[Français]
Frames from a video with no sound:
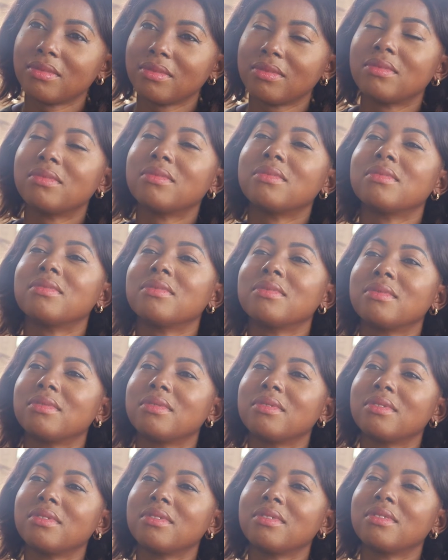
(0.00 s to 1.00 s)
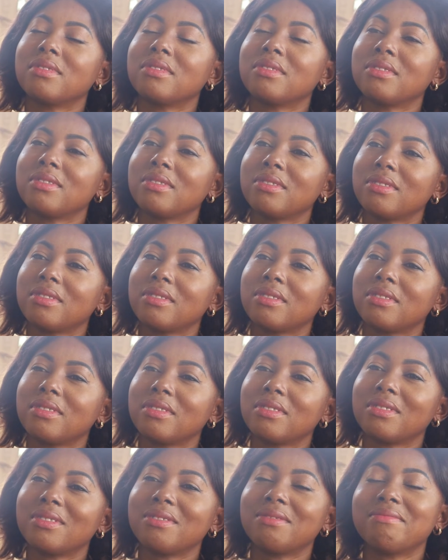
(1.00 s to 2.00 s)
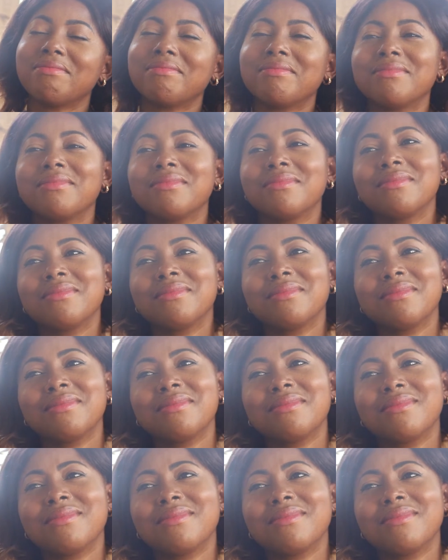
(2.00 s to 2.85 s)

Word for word: Et à son réveil, lorsqu'il a vu